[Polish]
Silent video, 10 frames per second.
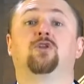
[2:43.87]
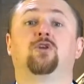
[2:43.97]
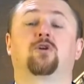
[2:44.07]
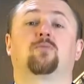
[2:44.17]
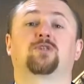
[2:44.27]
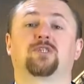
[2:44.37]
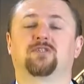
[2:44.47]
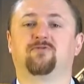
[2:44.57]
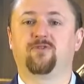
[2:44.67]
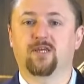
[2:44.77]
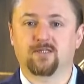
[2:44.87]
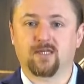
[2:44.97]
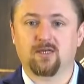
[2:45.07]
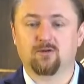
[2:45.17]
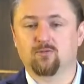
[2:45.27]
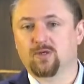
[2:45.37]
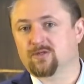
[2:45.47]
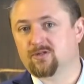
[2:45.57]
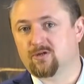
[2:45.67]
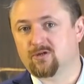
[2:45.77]
tylko przez wiedzę i
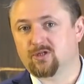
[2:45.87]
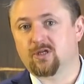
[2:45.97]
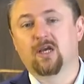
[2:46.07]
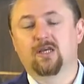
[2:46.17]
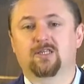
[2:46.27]
umiejętności.